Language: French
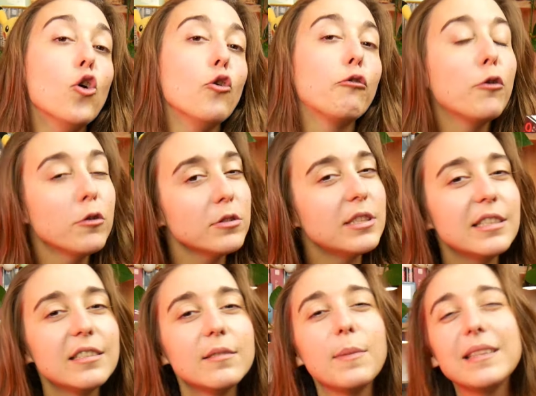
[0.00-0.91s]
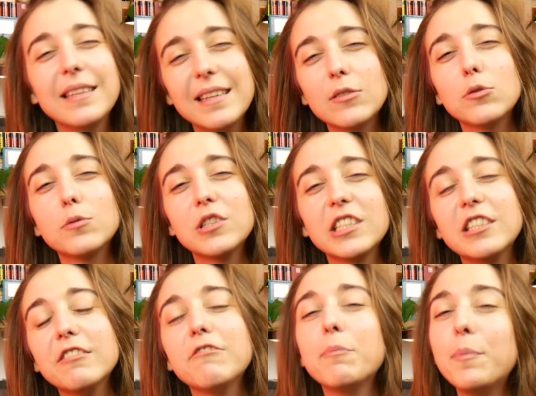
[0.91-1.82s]
Faut aussi se mettre des
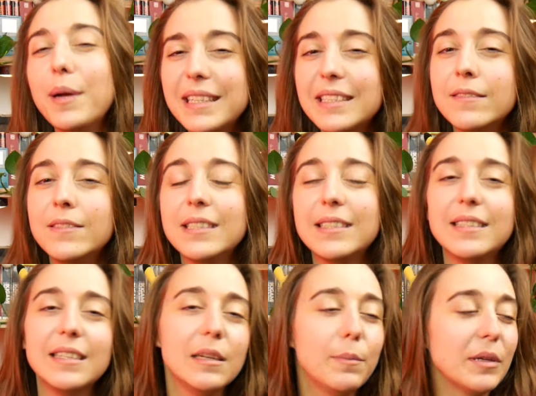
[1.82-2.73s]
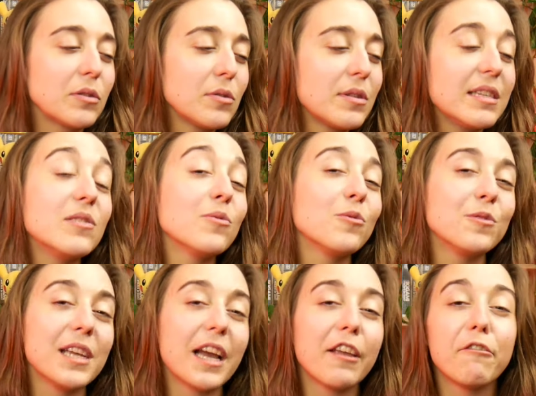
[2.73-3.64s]
objectifs pas difficiles parce que sinon on
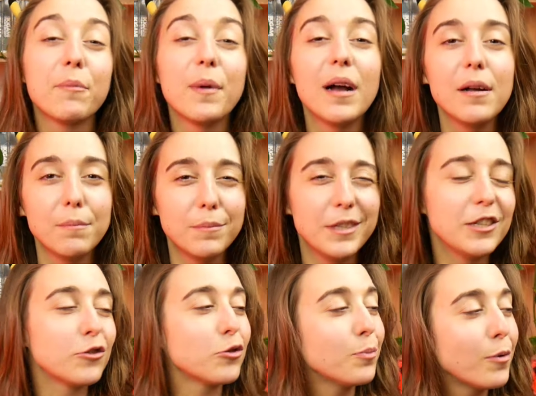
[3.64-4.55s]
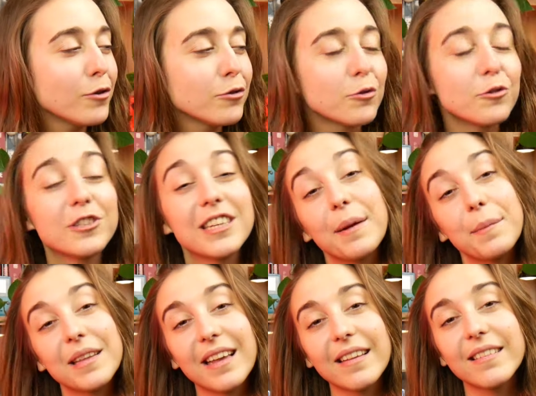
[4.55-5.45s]
n'y arrive pas, mais je pense que je
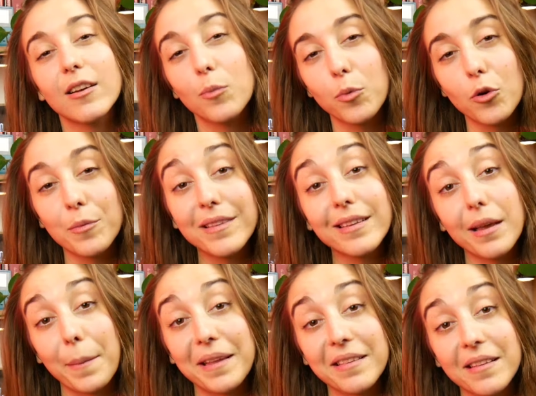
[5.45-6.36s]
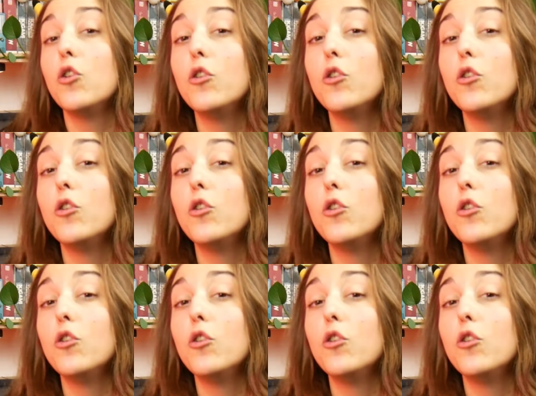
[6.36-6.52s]
terminerai ça au premier trimestre.